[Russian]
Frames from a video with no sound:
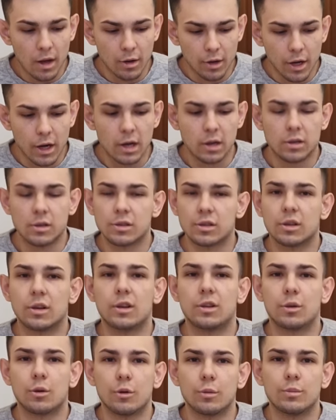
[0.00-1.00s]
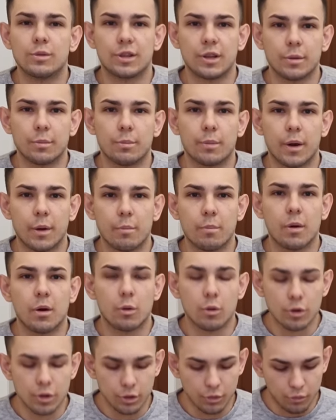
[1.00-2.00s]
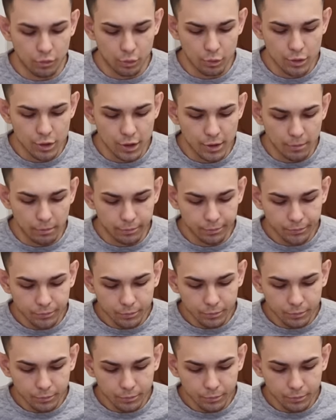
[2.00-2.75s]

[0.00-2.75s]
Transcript: реально с огоньком, с тем прям похожие вкусы.